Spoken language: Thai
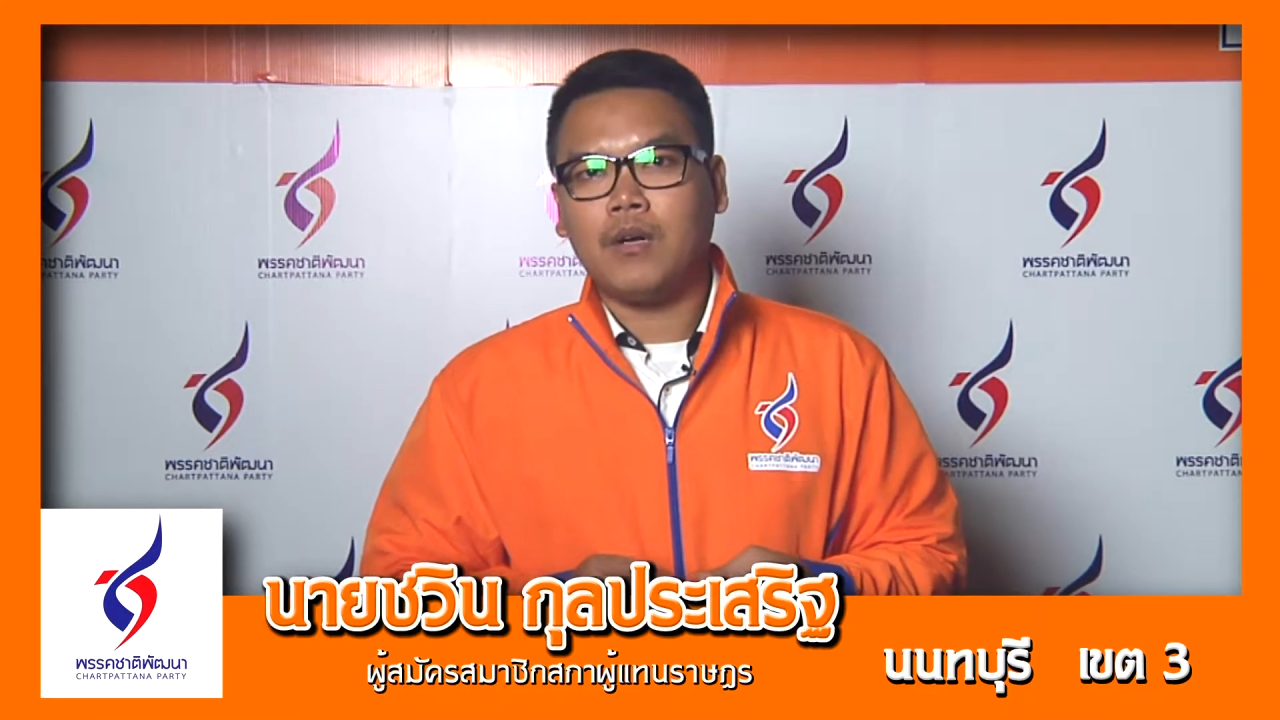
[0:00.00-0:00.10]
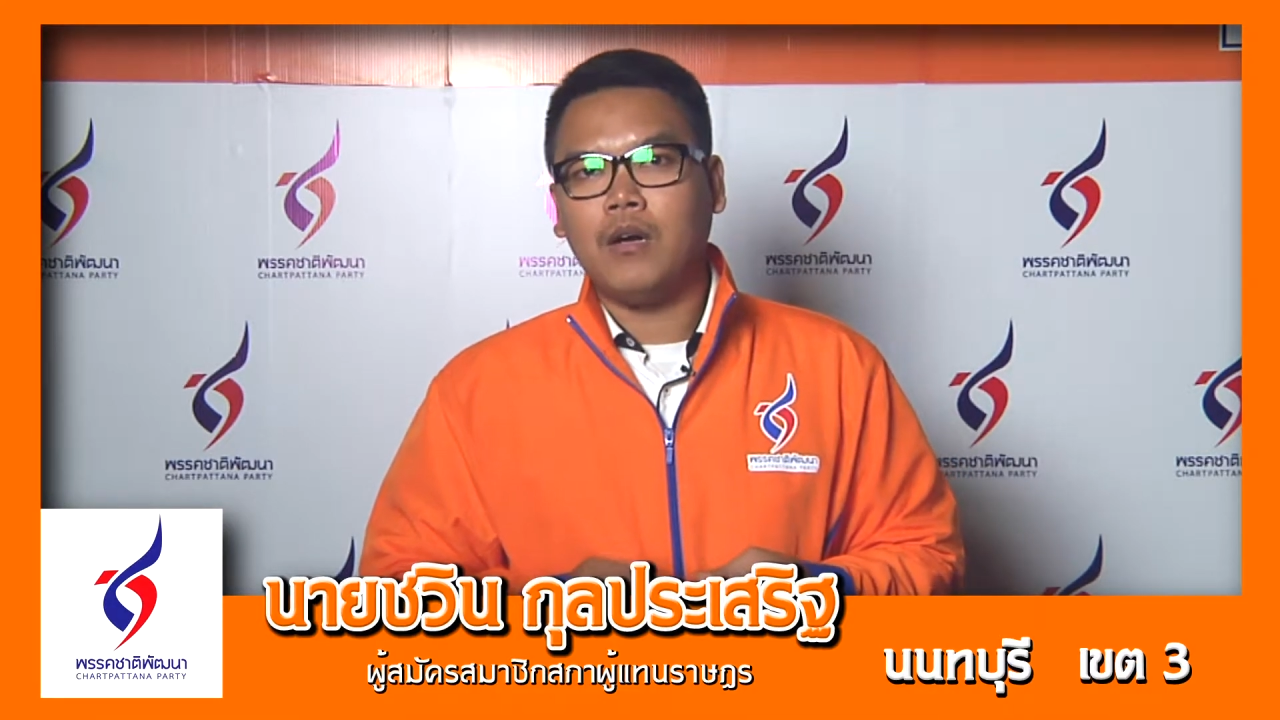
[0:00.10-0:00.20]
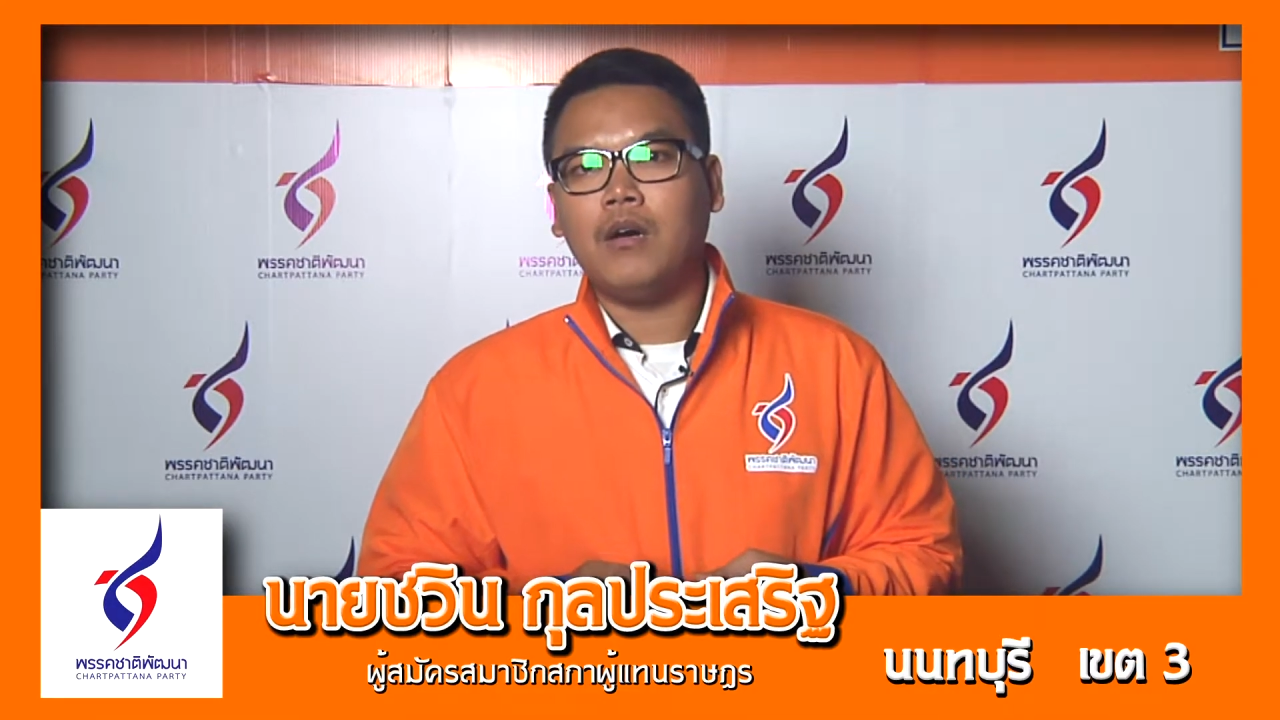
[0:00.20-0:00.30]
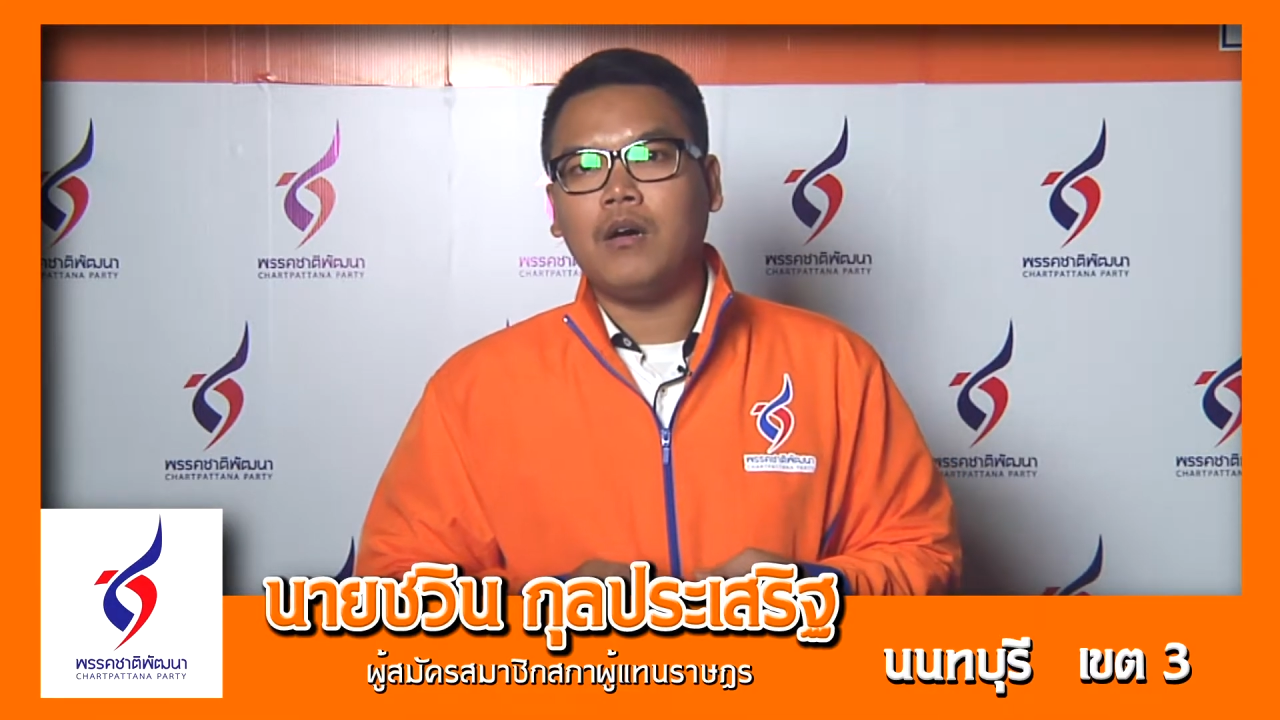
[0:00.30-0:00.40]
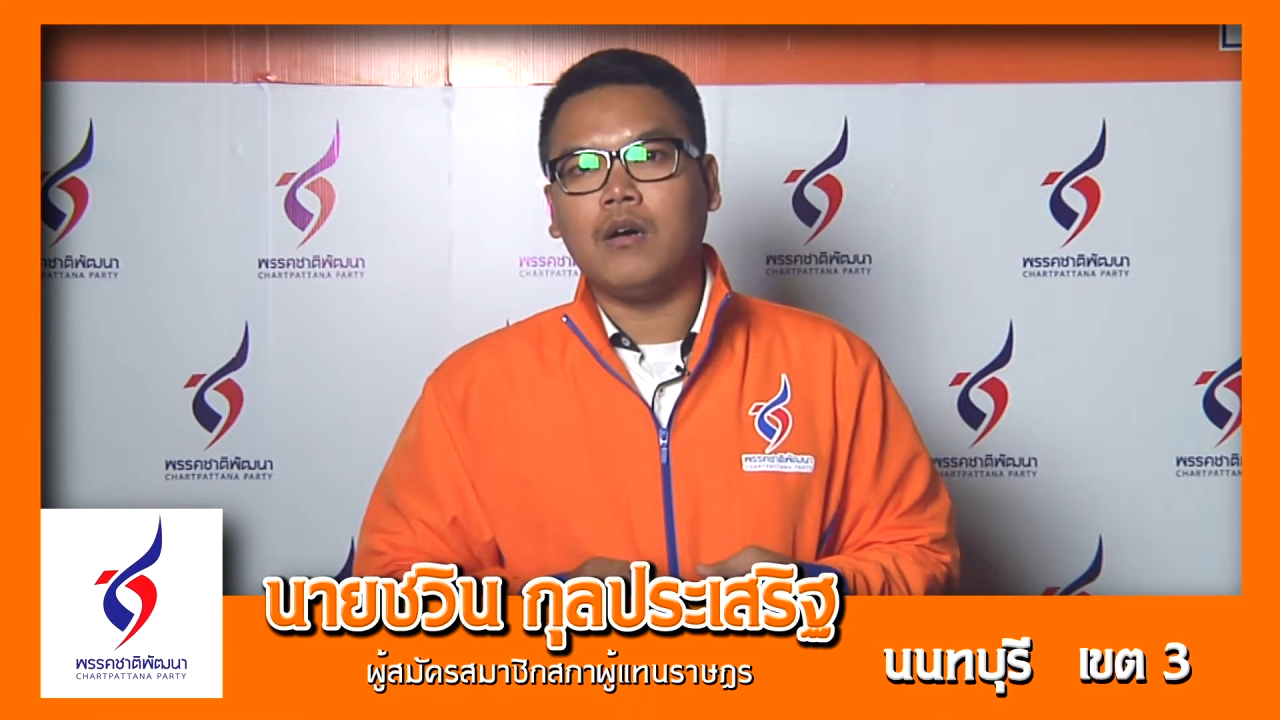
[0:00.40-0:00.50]

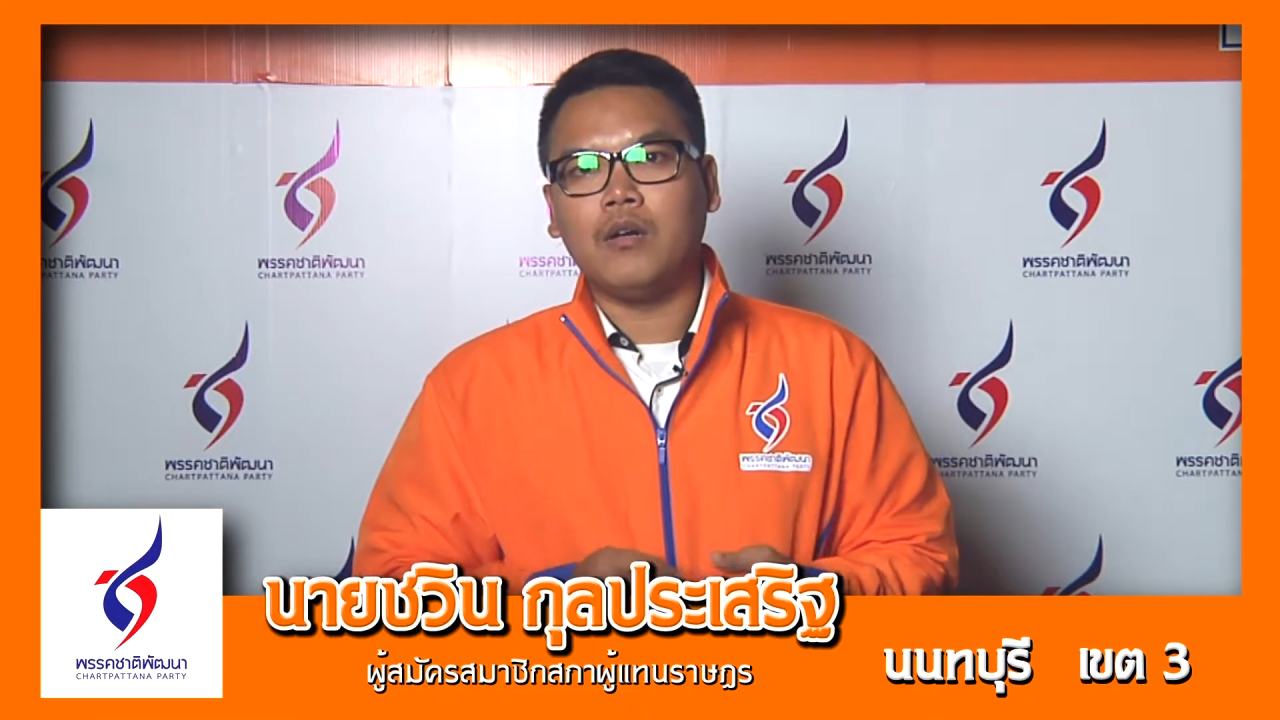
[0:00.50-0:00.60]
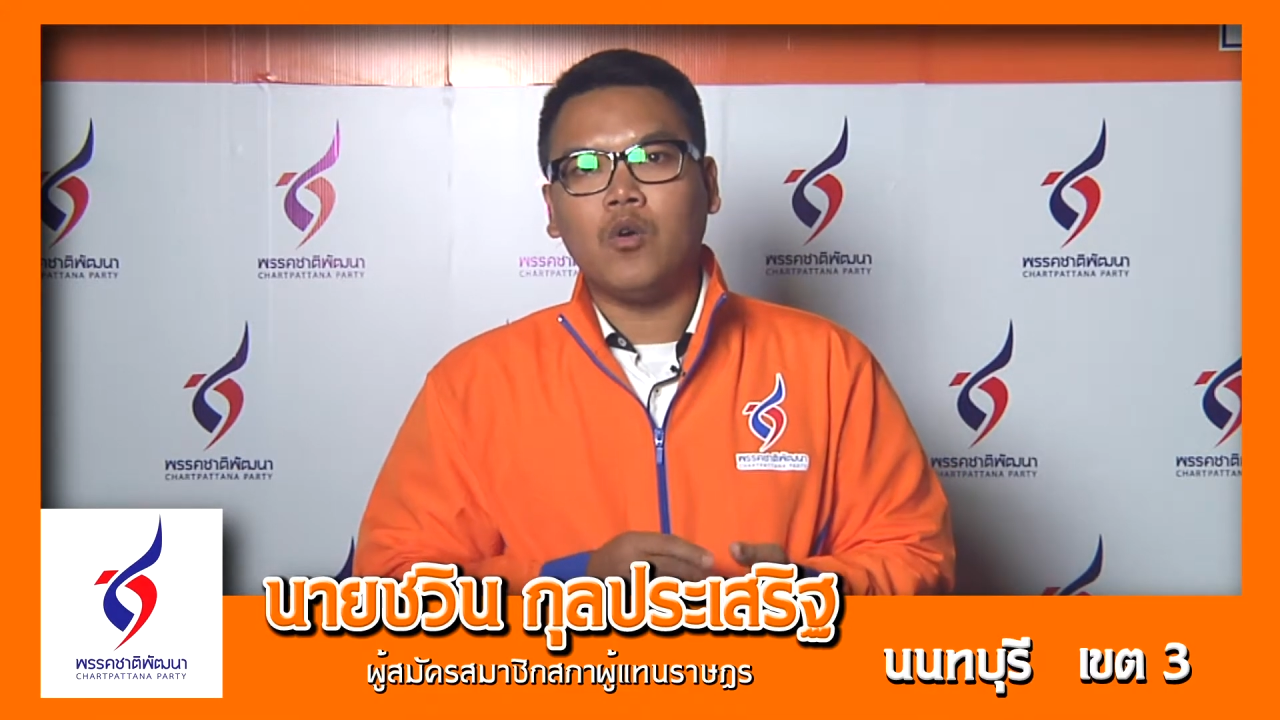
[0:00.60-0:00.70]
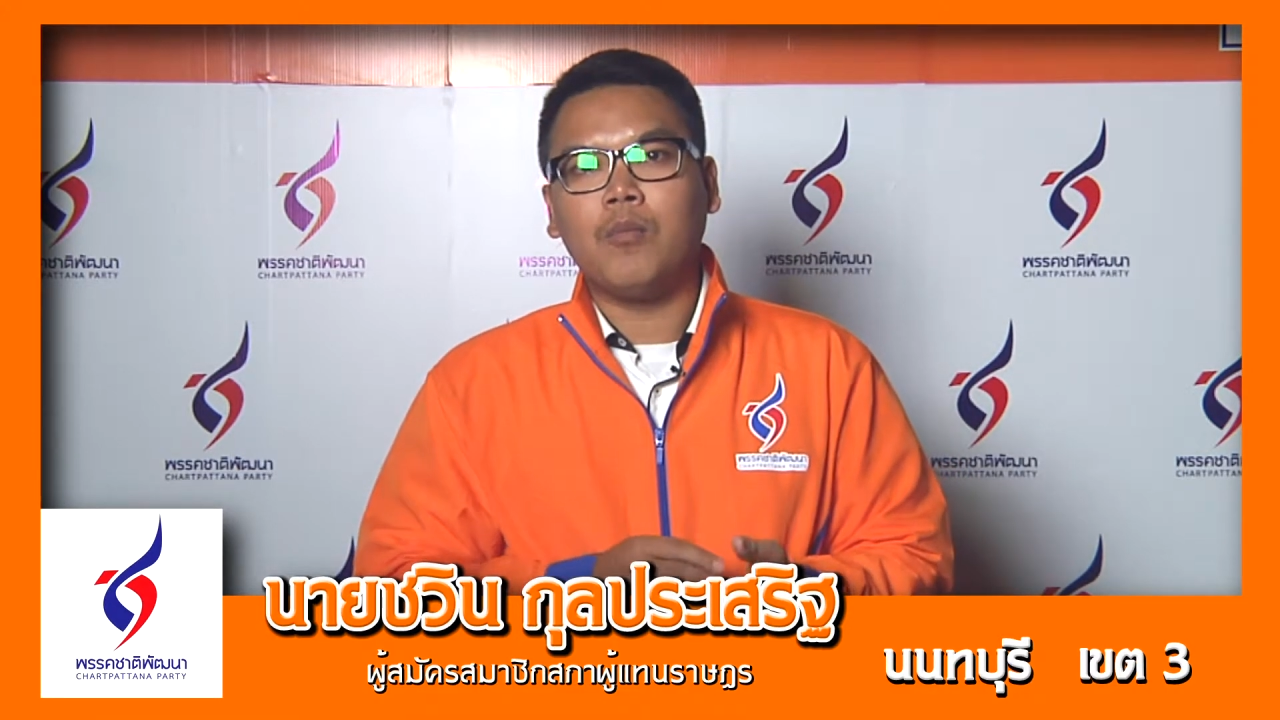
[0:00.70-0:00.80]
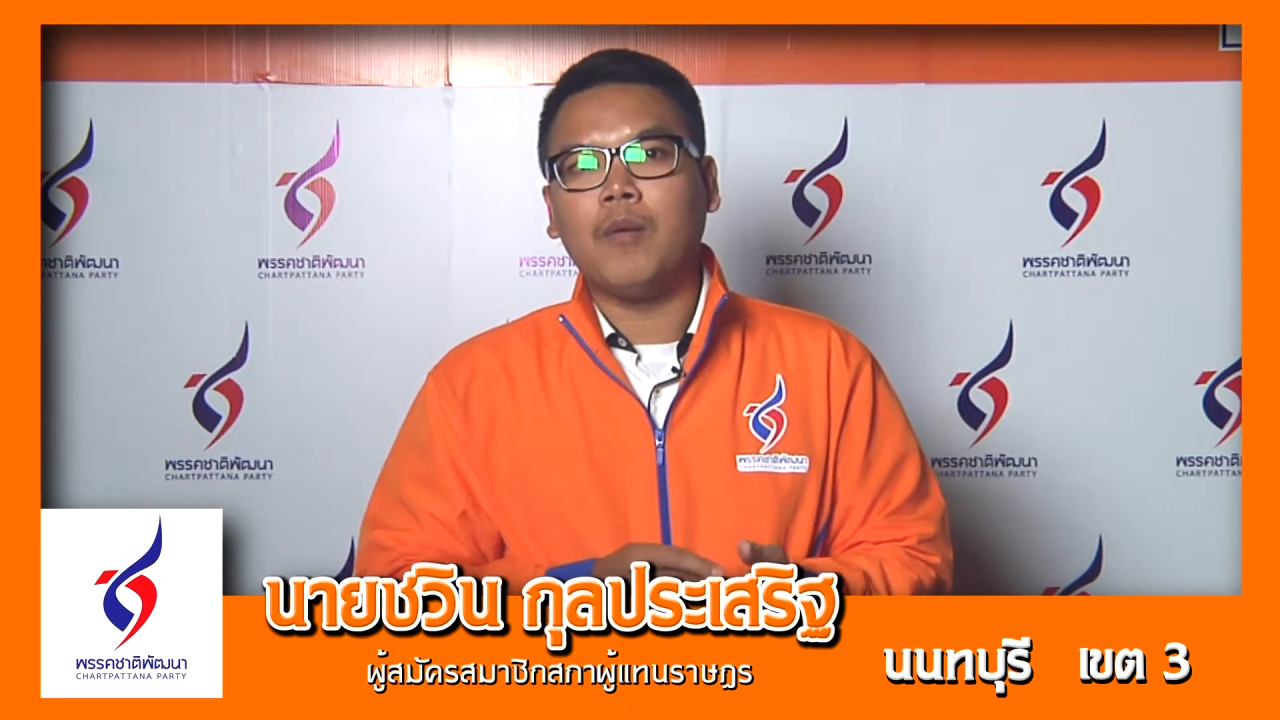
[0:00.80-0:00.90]
ก็โน